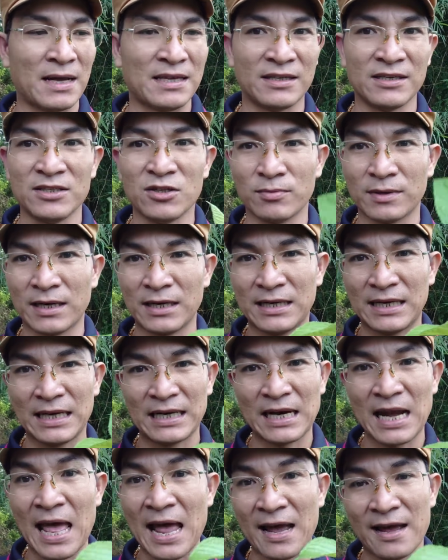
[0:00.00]
mà sử dụng cái
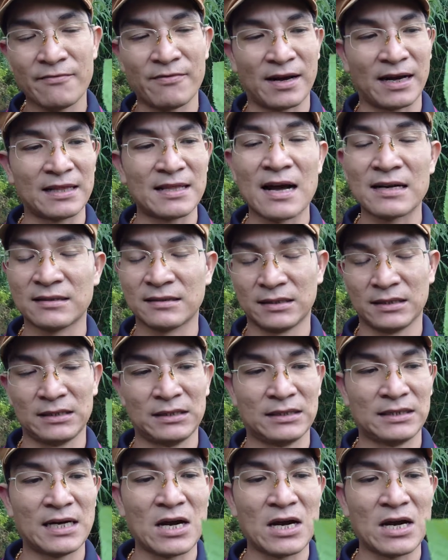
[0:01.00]
cái, cái lá và cái thân